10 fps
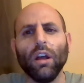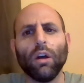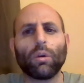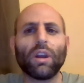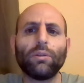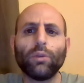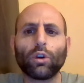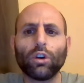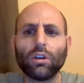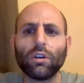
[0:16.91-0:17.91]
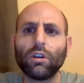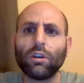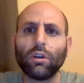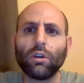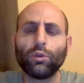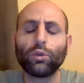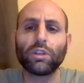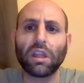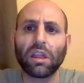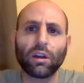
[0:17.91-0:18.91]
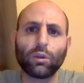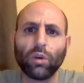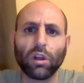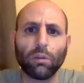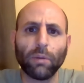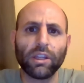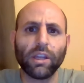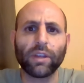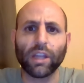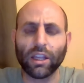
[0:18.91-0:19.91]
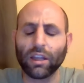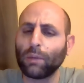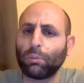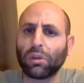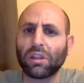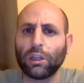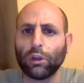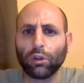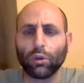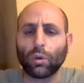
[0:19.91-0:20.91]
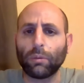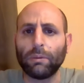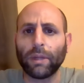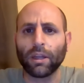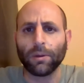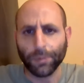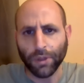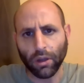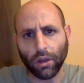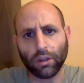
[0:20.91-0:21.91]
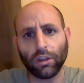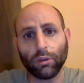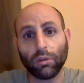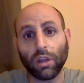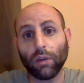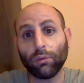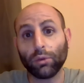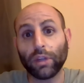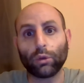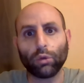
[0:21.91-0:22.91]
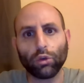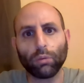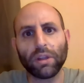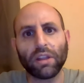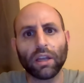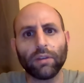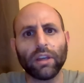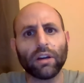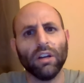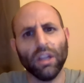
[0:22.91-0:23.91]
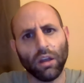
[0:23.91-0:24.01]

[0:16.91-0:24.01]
On l'a vu encore euh, du côté de Saint-Cloud hein, ce mardi avec un quinté pour Steyer sur 3000 mètres euh, qui nous a vu quelques surprises arriver. Hein.